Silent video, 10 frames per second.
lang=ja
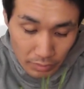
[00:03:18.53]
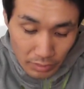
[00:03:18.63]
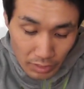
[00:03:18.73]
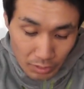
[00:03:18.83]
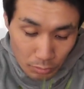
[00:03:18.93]

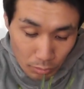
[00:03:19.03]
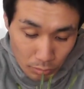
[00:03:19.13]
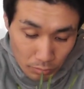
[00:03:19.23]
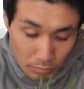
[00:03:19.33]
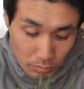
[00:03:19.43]
あ
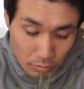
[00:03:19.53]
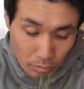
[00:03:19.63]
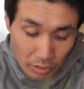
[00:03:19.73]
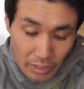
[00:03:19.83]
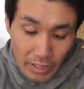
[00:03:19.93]
の
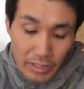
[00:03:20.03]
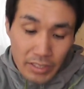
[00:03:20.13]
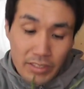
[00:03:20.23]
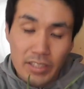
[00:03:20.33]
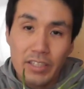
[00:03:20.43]
取れない
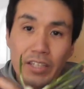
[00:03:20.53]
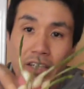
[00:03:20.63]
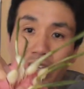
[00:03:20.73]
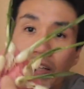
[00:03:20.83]
簡単に